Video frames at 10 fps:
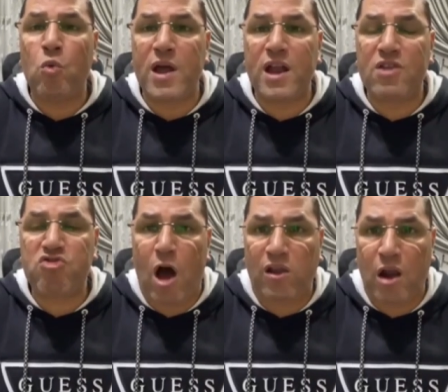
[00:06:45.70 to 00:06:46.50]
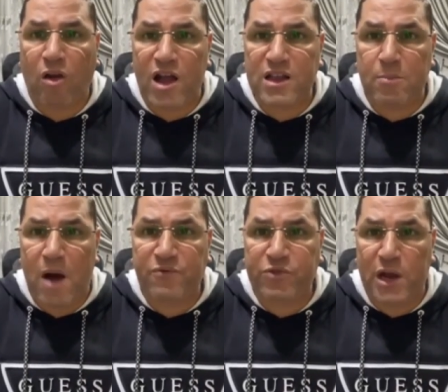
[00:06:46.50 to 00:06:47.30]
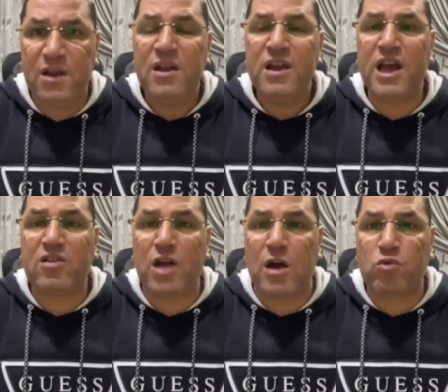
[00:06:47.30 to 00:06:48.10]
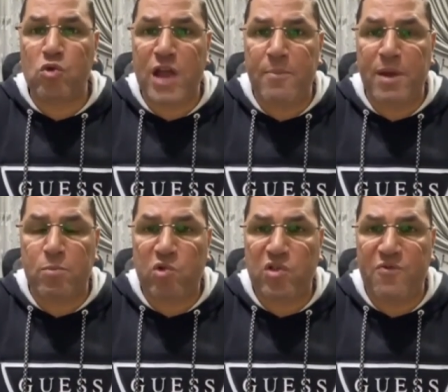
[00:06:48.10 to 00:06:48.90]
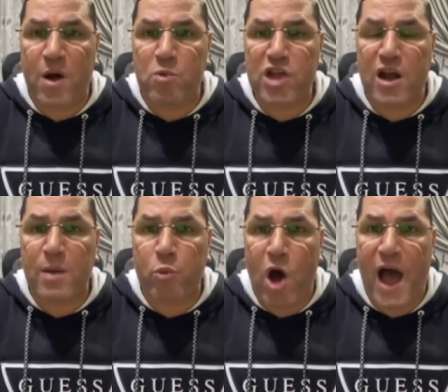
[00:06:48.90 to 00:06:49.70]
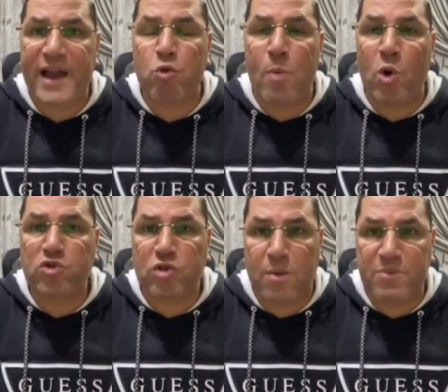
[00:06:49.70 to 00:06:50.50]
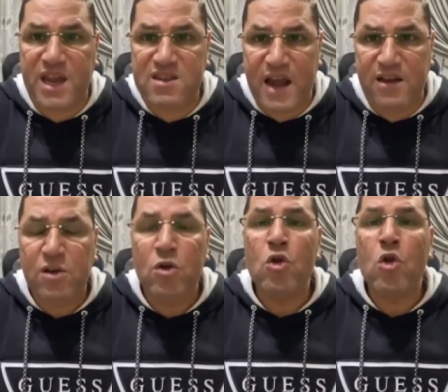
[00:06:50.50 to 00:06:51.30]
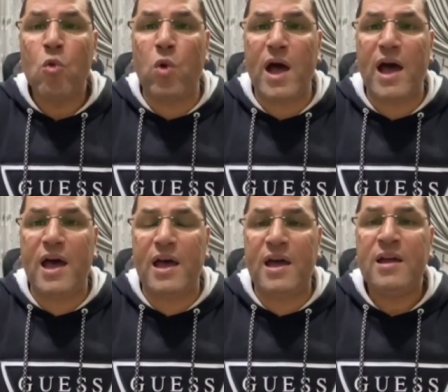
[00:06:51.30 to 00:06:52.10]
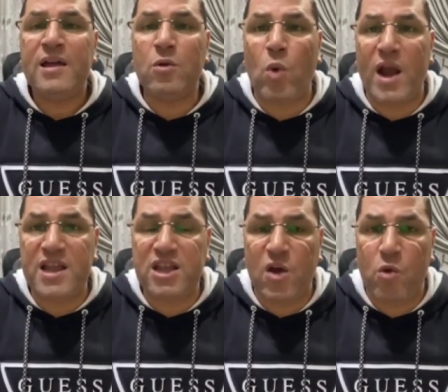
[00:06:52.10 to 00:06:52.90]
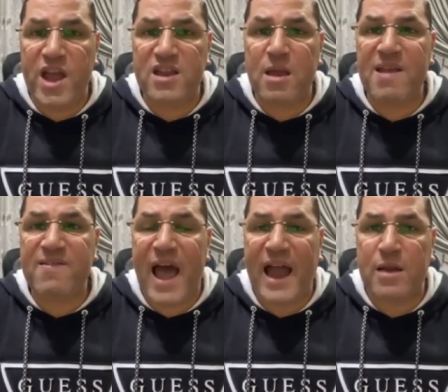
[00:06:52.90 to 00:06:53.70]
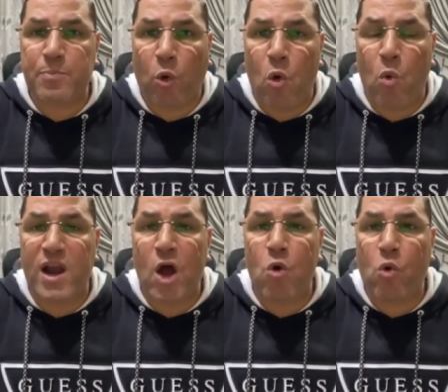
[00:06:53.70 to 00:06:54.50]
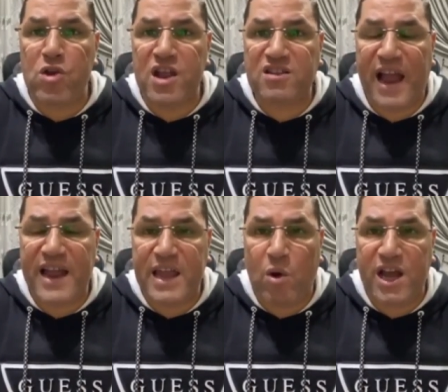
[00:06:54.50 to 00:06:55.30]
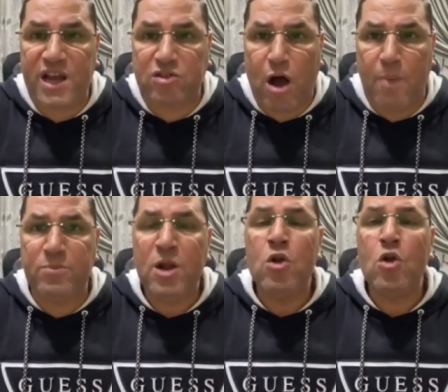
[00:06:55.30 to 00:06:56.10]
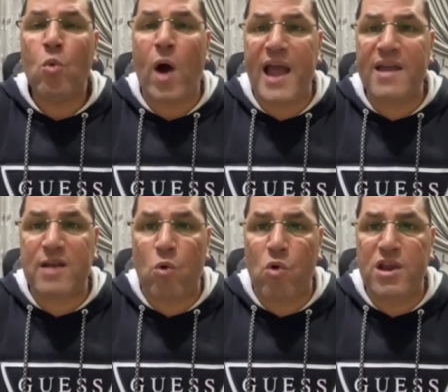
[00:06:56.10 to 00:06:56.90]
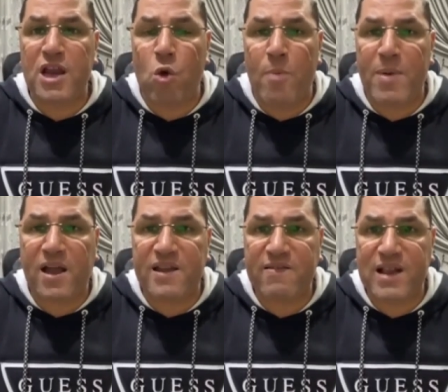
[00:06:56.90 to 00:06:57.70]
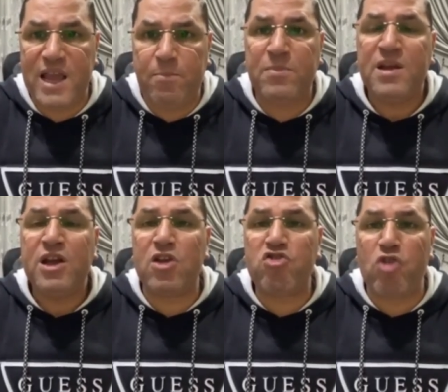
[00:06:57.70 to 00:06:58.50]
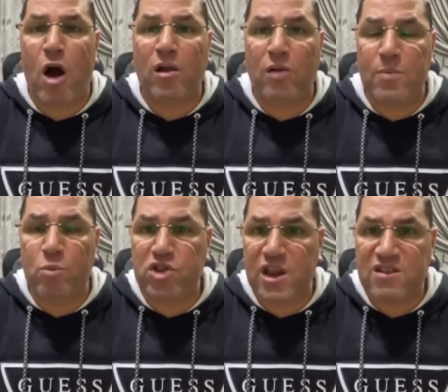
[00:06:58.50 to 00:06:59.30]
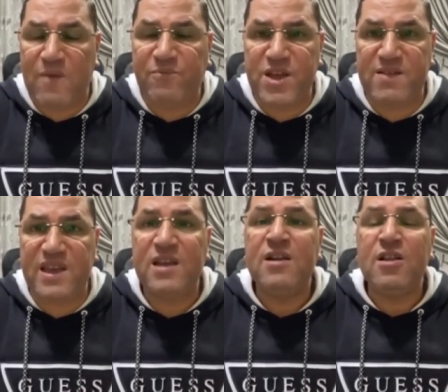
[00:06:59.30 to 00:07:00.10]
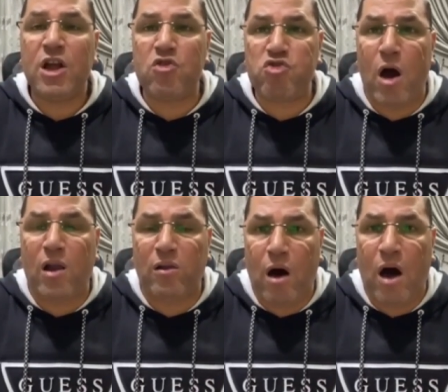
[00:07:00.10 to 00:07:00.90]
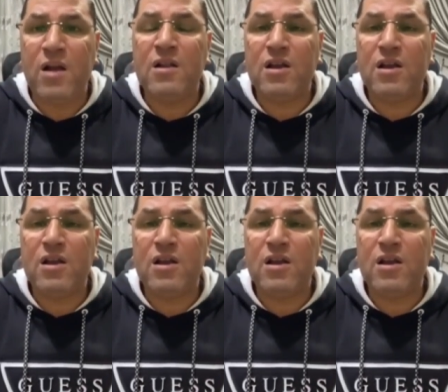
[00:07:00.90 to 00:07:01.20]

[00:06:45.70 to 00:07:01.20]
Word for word: وان شاء الله القادم افضل اخترت تامر مصطفى مدرب واعد ومحترم جدا ووليد آه، هويدي بيساعد بقوه له كل التحيه والاحترام وعايز اقول للواء بكري سليم ان شاء الله المدير التنفيذي ان شاء الله